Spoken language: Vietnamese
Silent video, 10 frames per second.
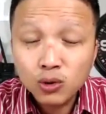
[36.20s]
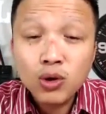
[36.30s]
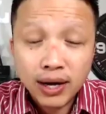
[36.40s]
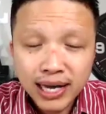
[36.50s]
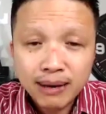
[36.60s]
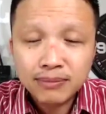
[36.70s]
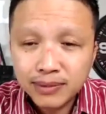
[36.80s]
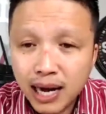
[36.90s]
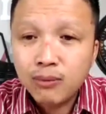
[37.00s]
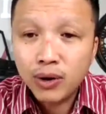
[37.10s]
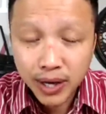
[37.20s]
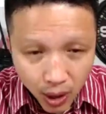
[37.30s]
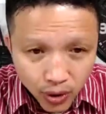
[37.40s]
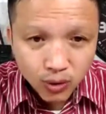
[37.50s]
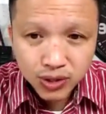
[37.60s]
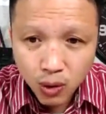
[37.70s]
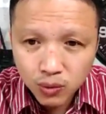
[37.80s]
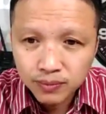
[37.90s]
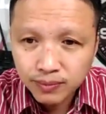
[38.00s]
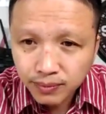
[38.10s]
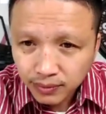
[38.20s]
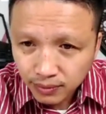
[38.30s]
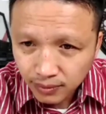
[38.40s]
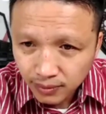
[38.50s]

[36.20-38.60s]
anh thấn thú thật với em đây là một cái dấu hiệu xấu